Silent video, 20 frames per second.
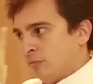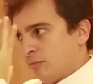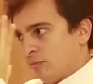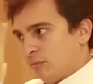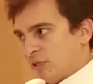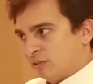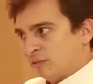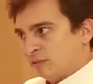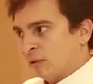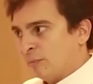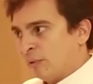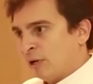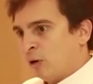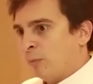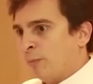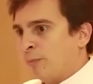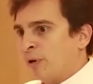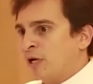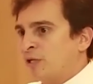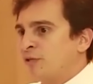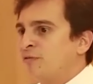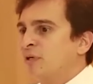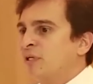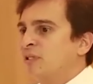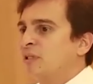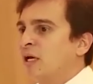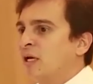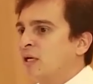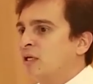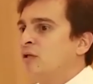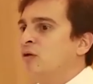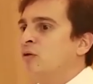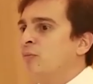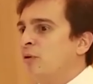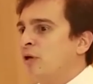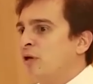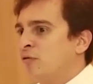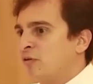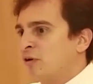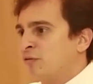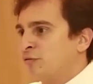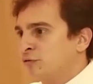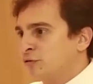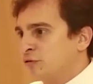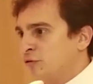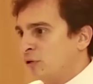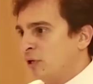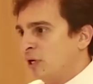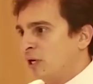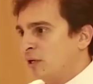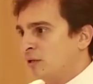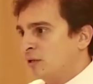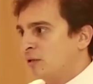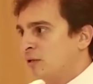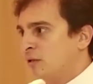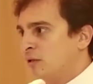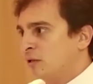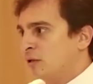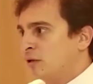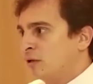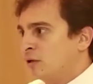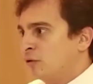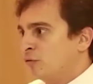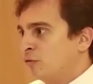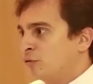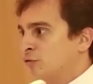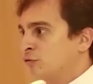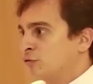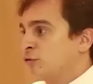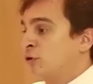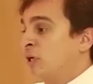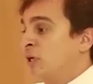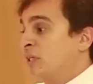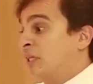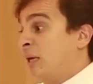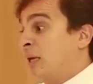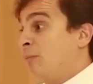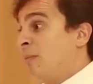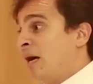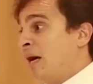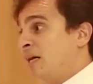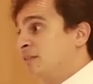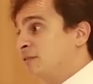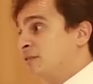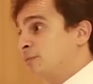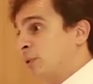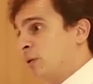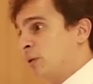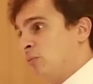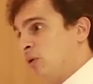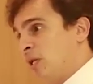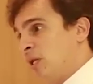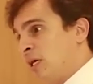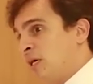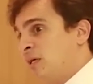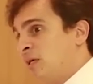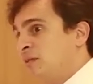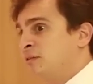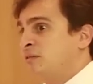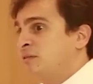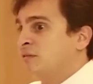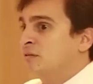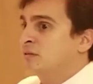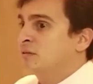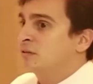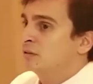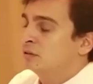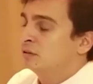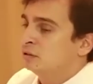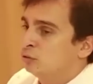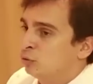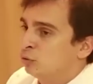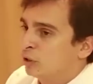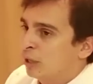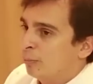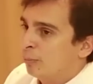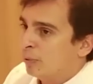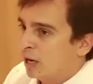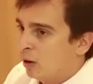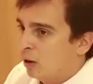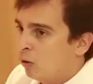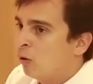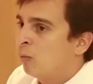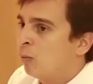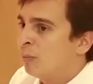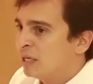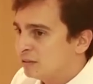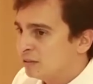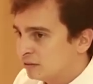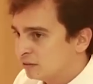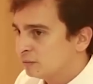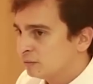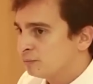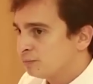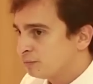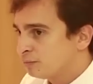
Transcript: Mas a maior parte vai estar tá aqui no meio e vai funcionar. Funciona até mais para mulheres do que para homens.